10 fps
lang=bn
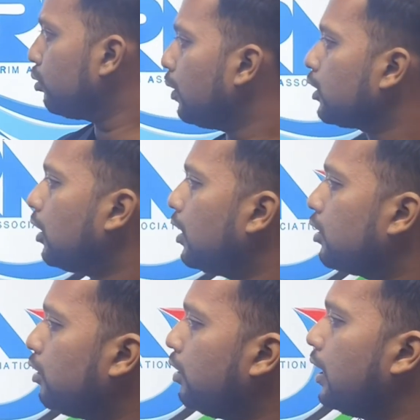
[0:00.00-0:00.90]
দু বছরের
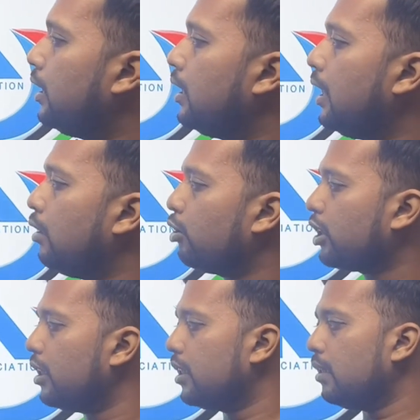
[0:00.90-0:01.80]
জন্য ইন্ডিয়ান
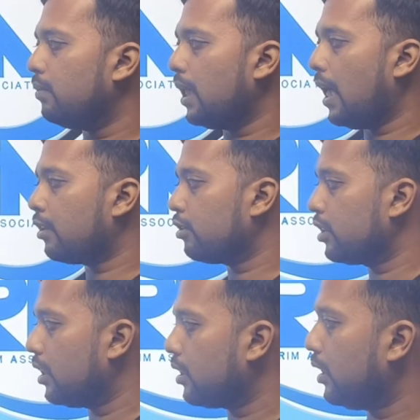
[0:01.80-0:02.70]
ওশান রিম
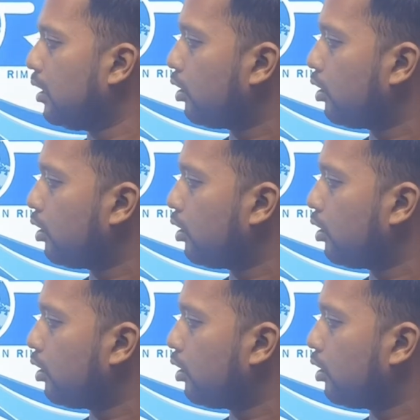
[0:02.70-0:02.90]
অ্যাসোসিয়েশনে